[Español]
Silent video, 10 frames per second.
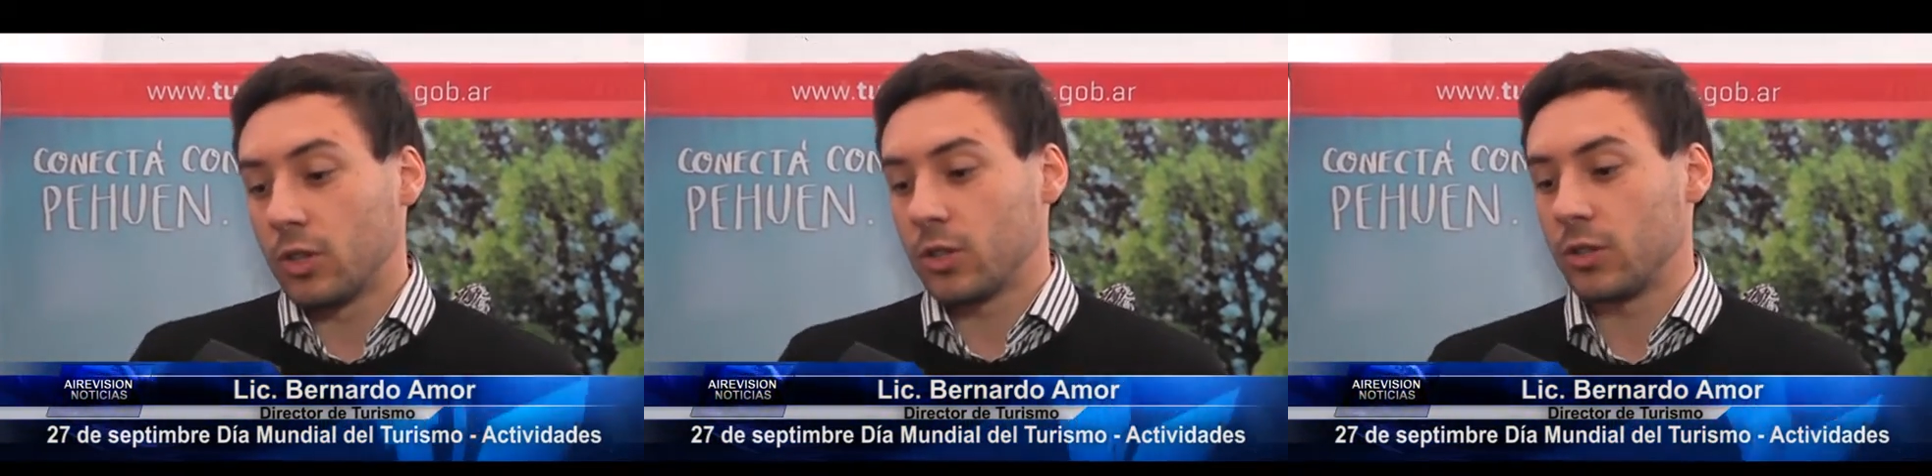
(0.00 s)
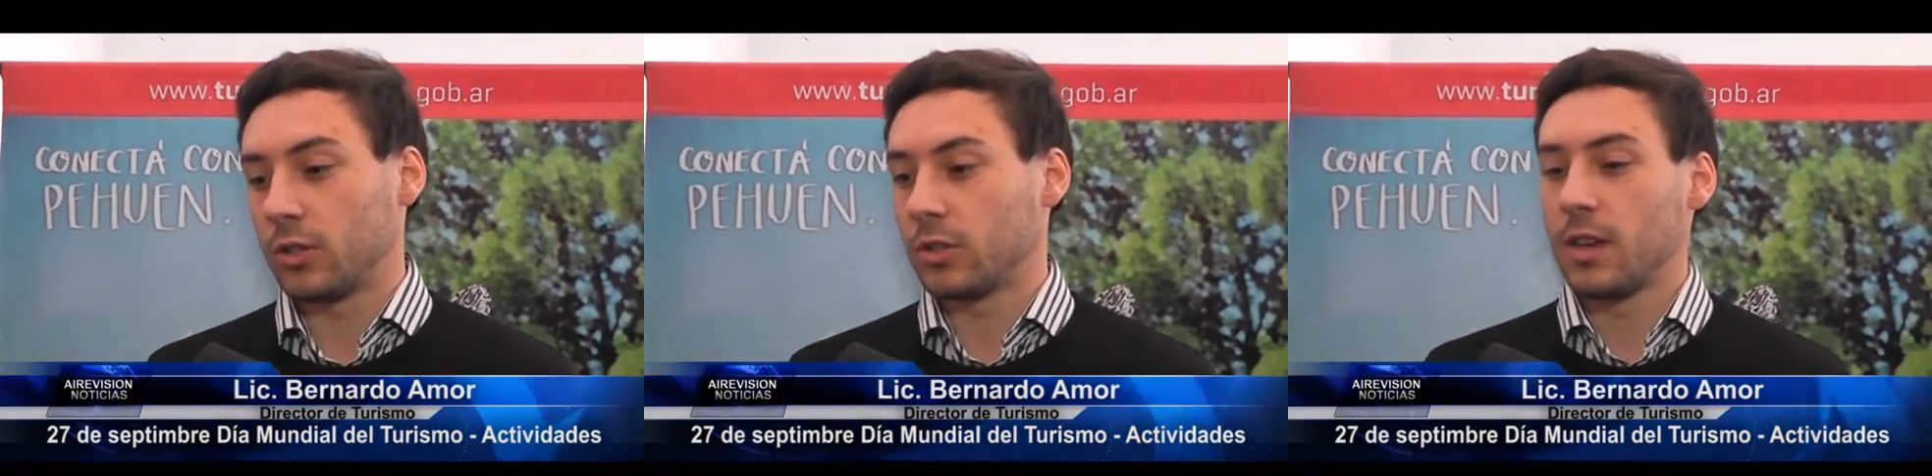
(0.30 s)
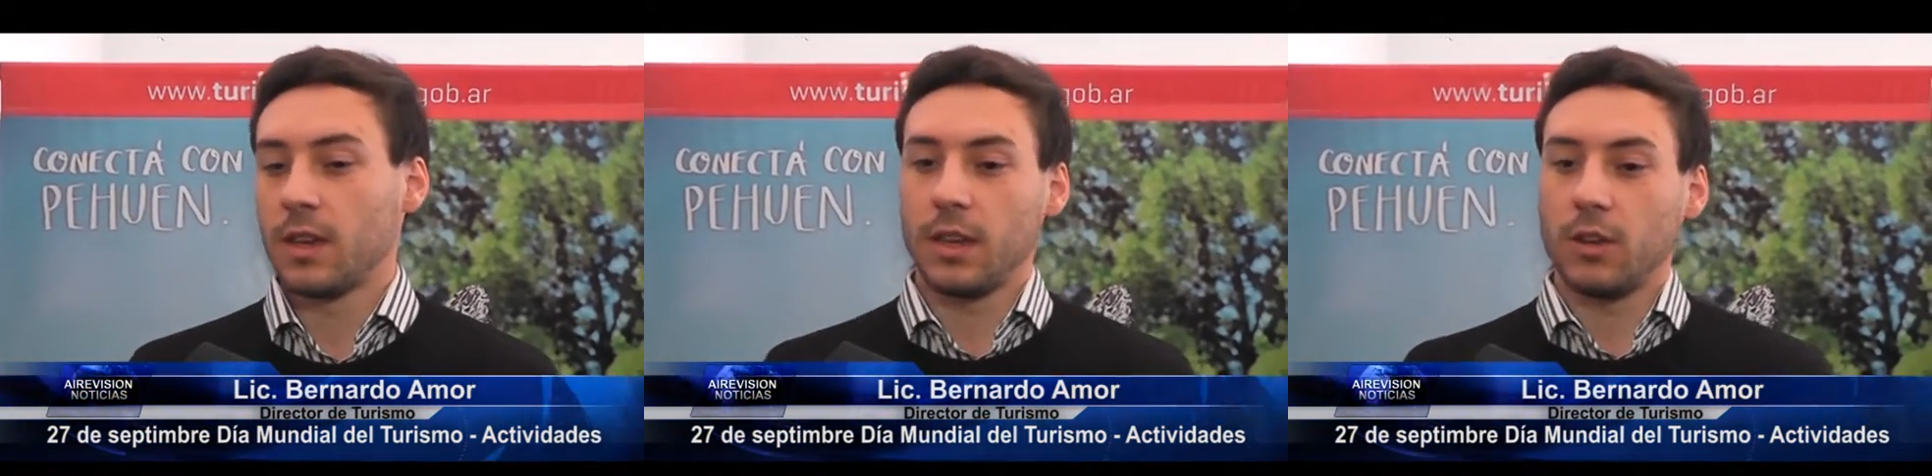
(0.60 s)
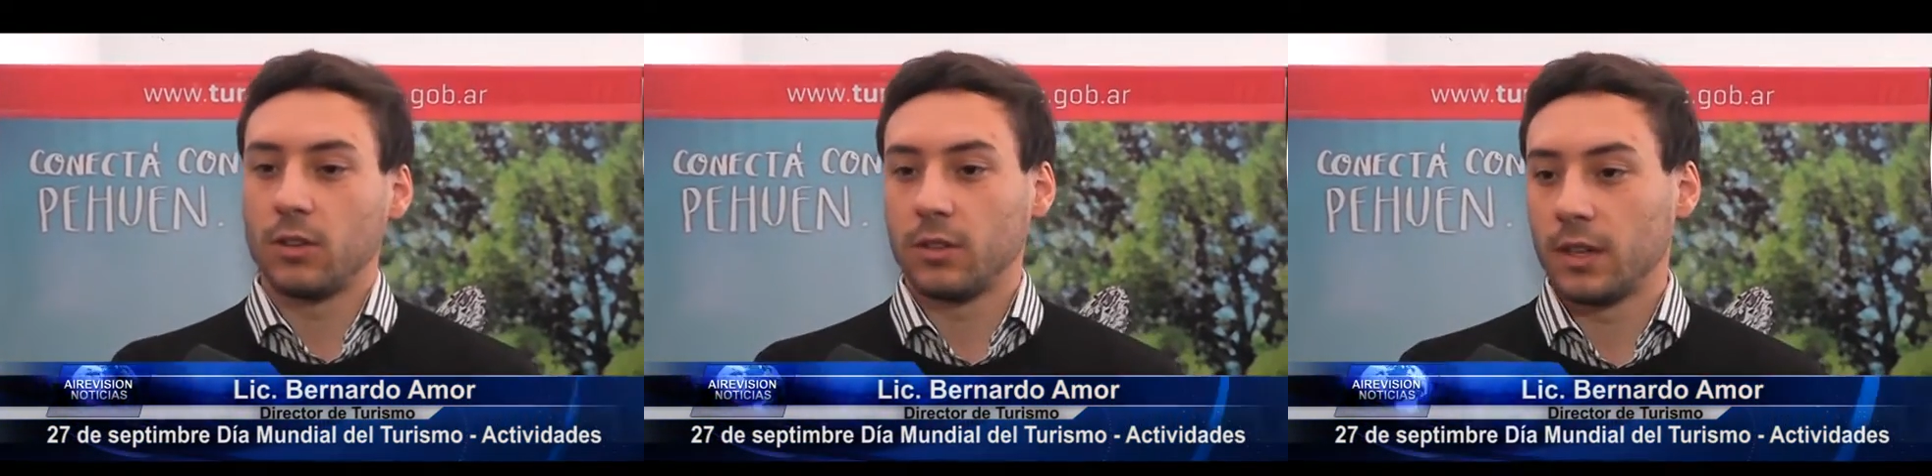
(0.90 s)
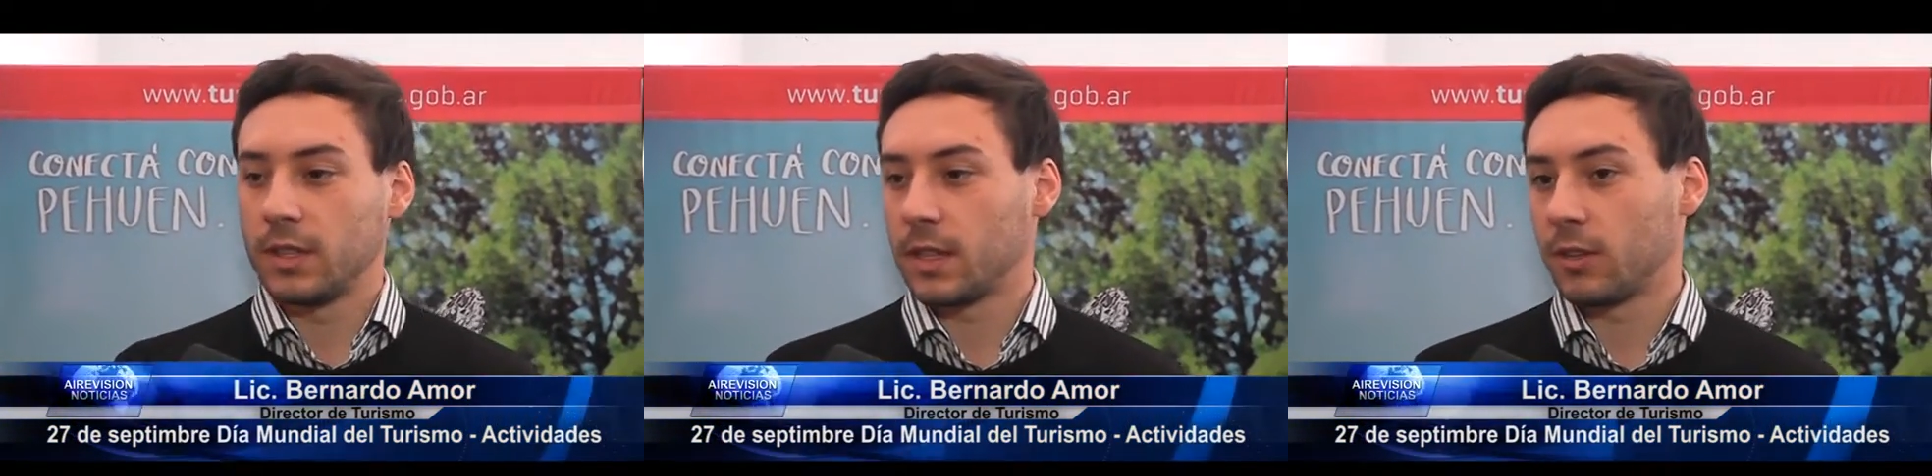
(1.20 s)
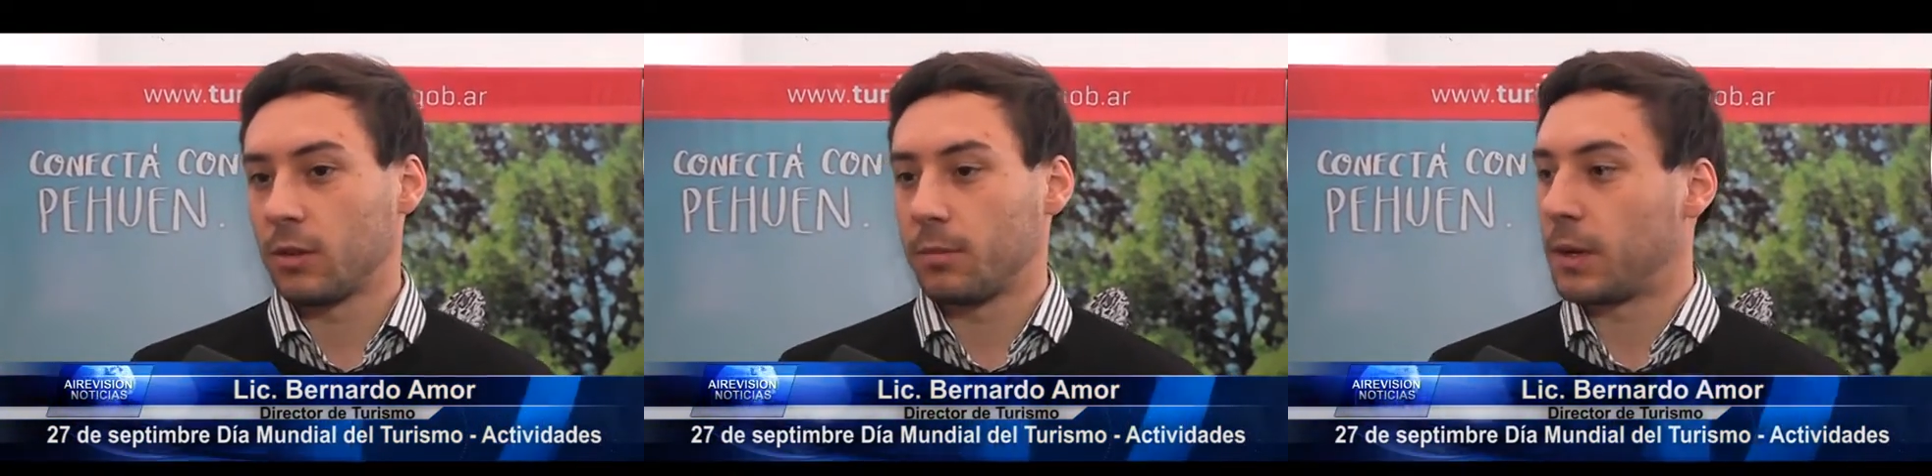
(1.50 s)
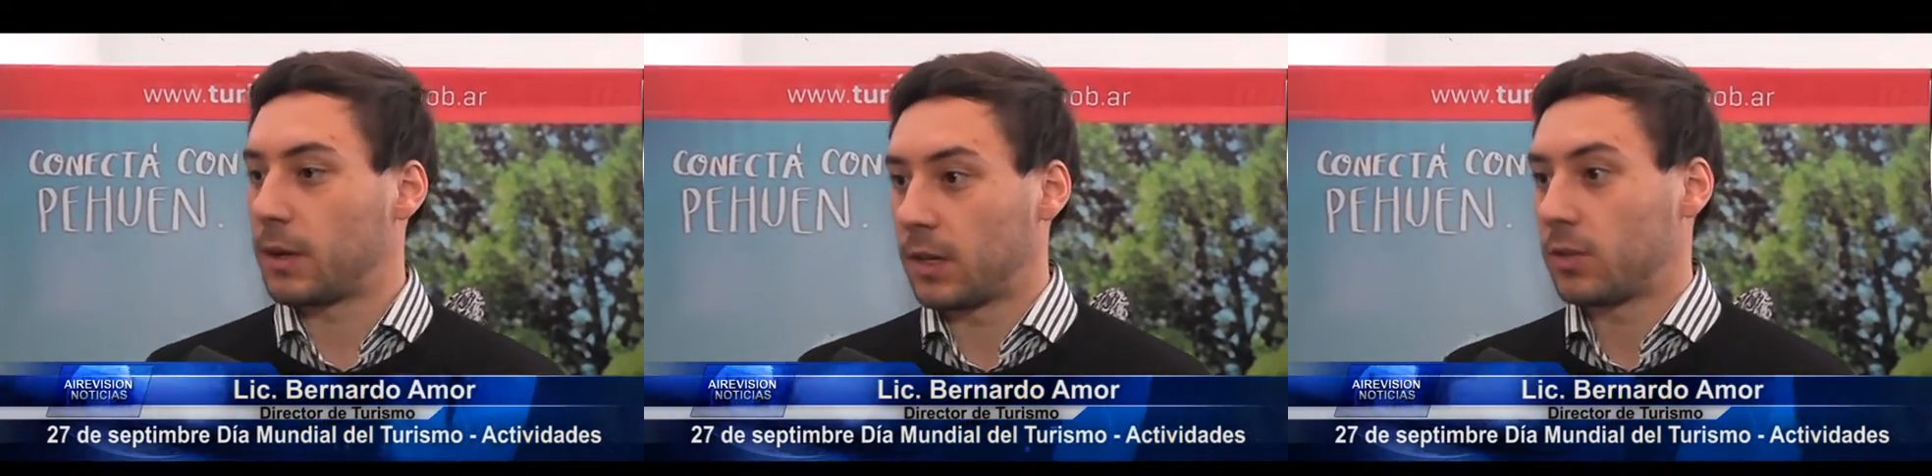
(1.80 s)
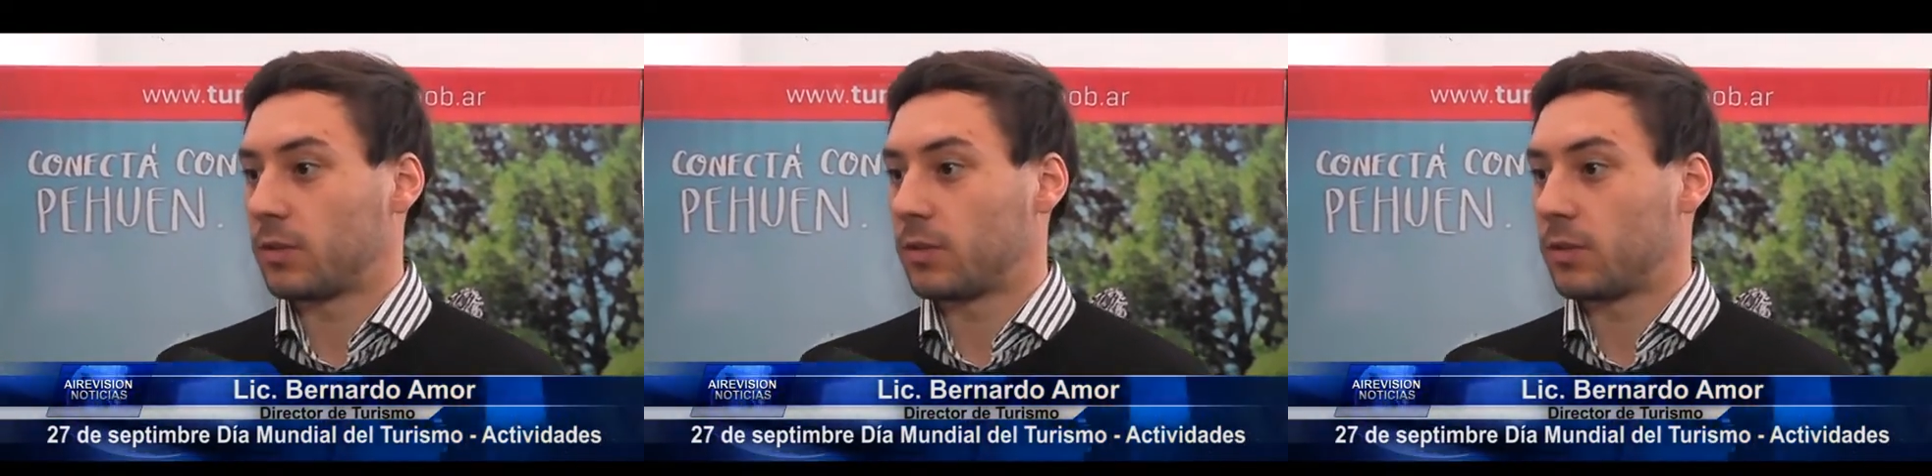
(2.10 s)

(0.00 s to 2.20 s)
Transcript: nosotros y con el sector privado.